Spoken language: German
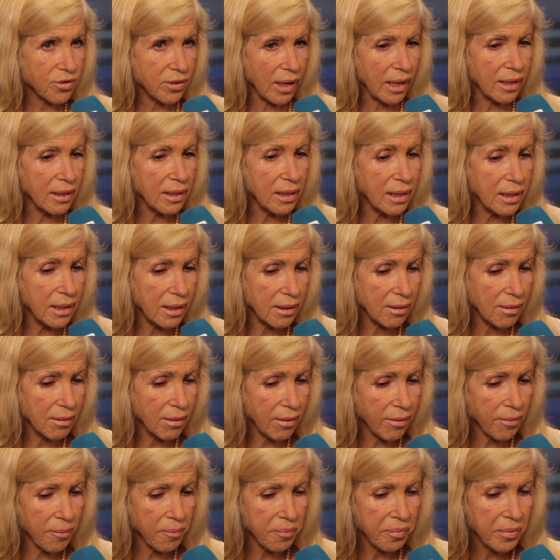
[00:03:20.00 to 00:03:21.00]
zu
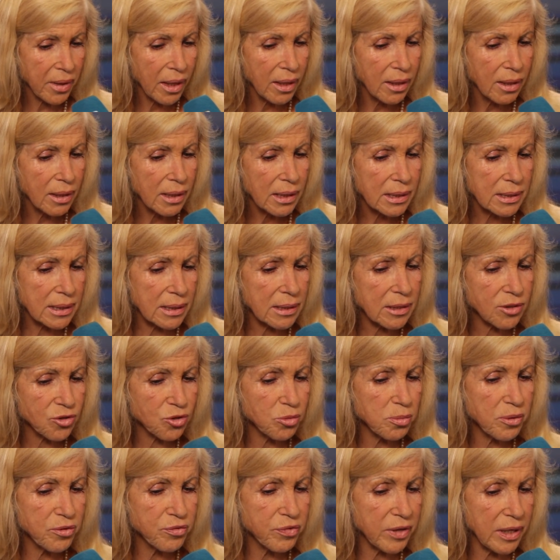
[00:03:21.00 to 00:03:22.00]
ernähren, sich
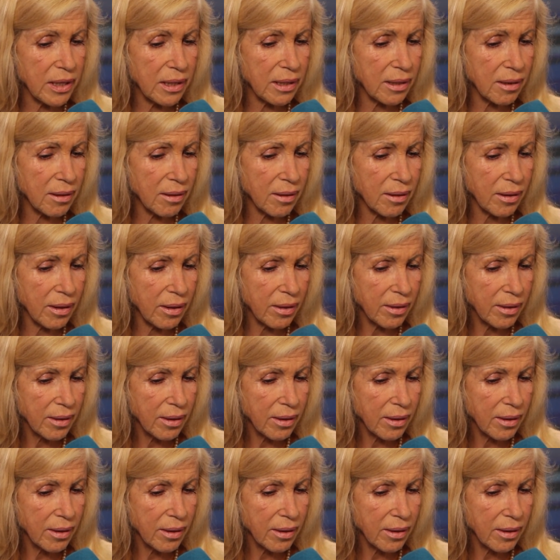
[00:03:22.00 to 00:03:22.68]
zu bewegen